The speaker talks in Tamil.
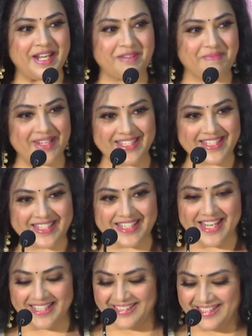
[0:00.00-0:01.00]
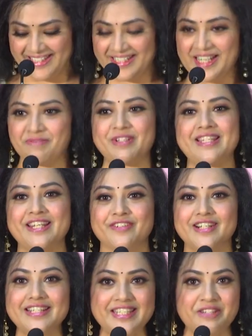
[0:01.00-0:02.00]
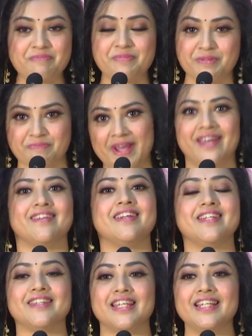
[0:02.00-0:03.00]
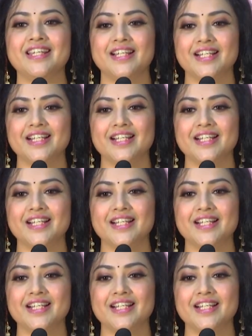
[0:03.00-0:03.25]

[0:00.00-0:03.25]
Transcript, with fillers: என்ன பேசுகிறதுன்னு எனக்கு தெரியல பிகாஸ் ஐ ரியாலி டின் ப்ரிப்பேர் எனி திங்